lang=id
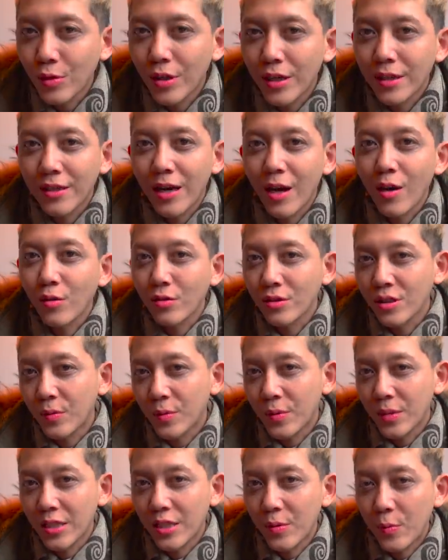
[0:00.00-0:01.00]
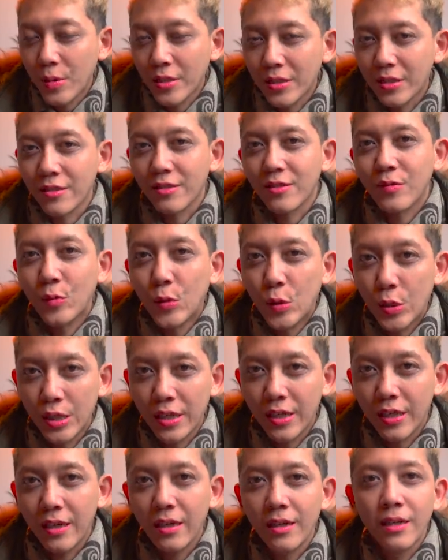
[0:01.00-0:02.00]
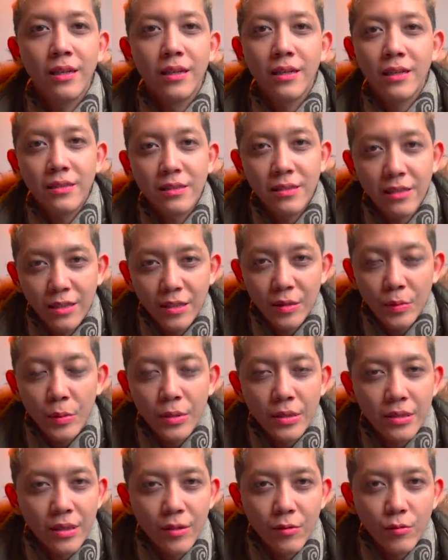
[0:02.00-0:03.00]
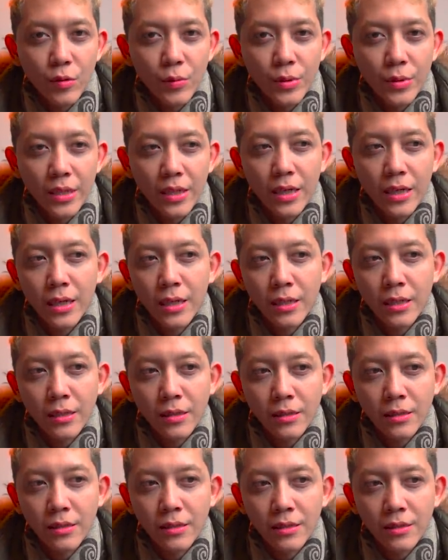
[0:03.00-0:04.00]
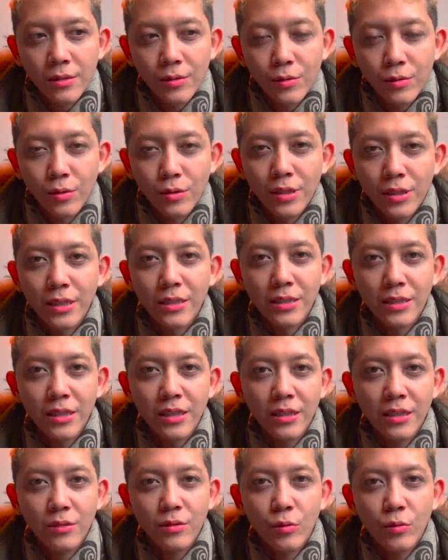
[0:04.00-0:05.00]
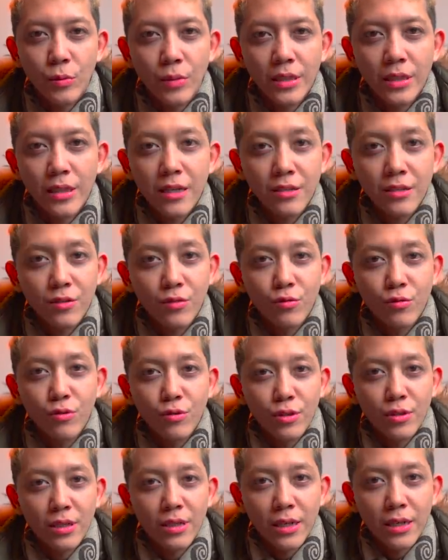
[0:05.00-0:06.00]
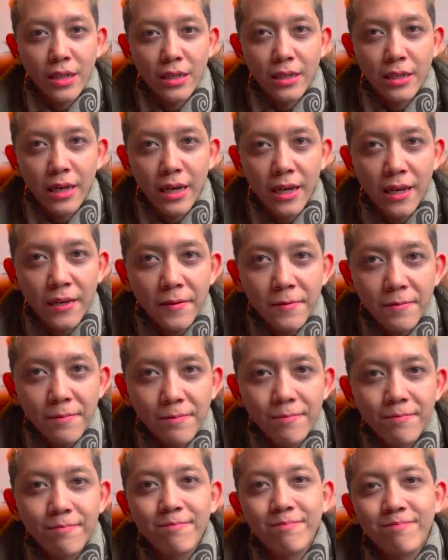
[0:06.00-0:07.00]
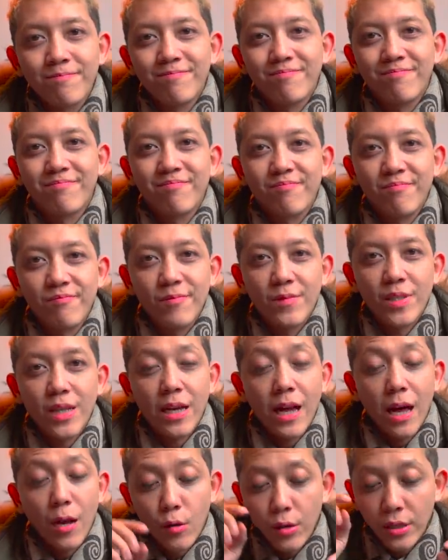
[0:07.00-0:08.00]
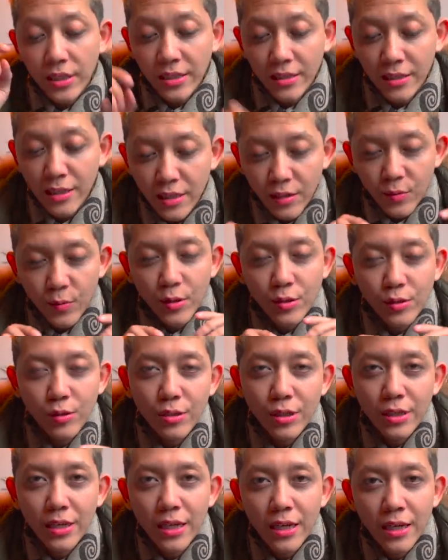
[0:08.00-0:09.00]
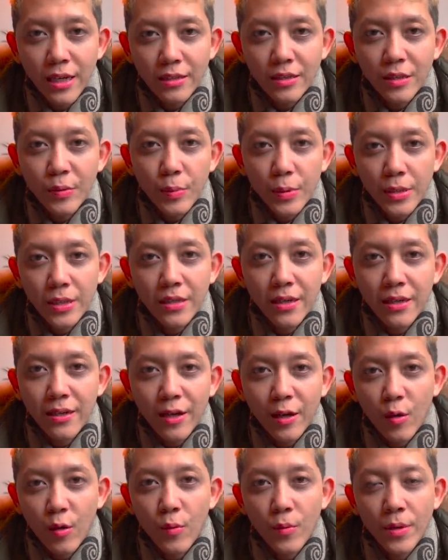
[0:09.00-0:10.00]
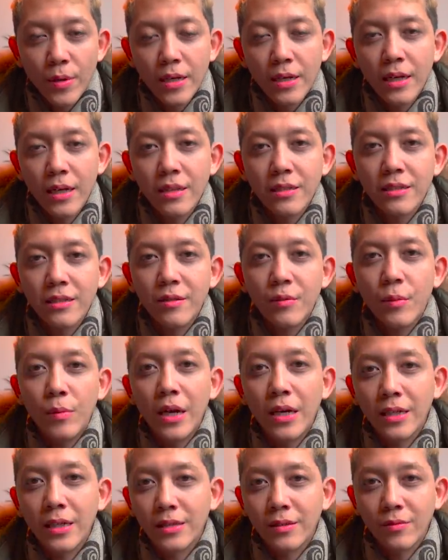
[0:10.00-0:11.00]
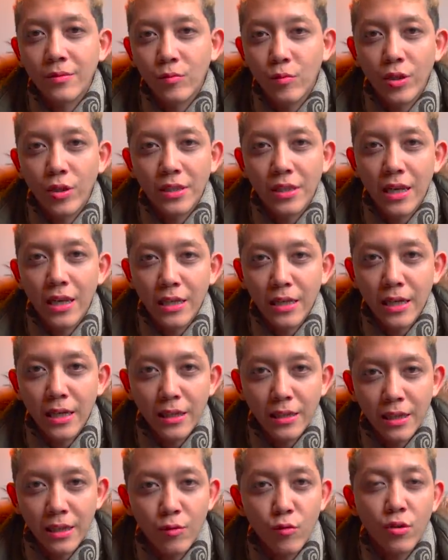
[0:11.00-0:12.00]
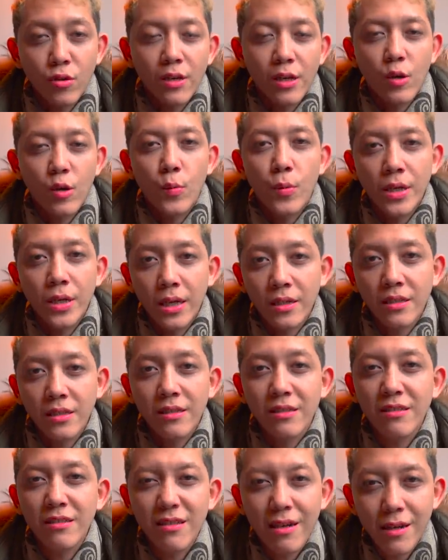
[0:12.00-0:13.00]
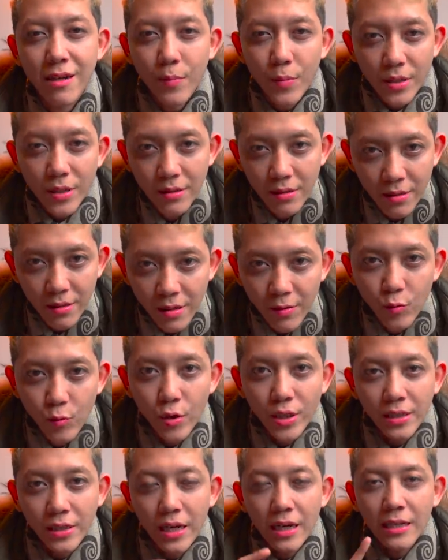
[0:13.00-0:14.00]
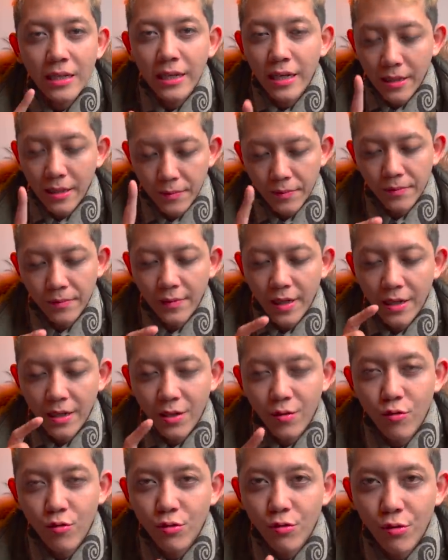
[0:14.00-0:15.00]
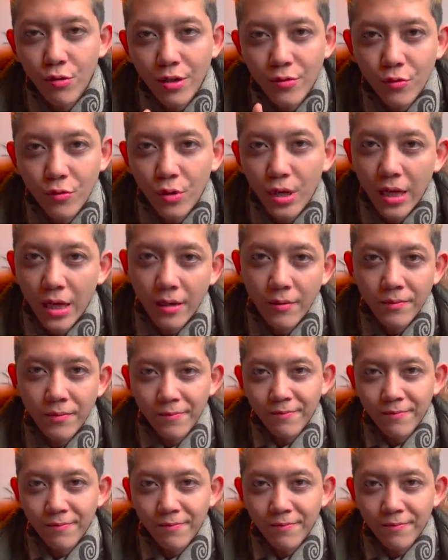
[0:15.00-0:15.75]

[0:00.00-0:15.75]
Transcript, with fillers: udah tahu tipe-tipe tersebut ya jadi bisa gue bilang gue tadi cuman kasih tunjuk ke kalian kalau ini sebetulnya tipenya rekomendasi banget buat kalian ya gue rekomendasiin secara personal buat kalian karena gue juga suka